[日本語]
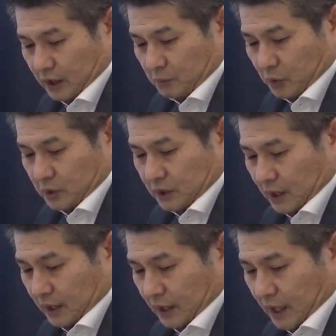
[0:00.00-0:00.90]
明けも期
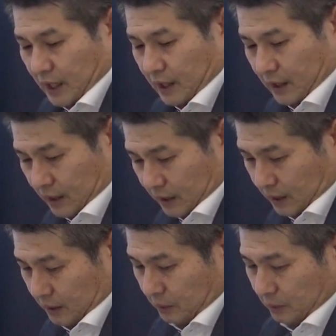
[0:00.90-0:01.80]
待が、
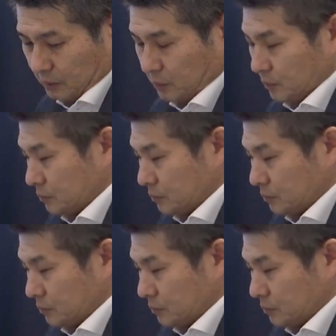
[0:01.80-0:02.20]
持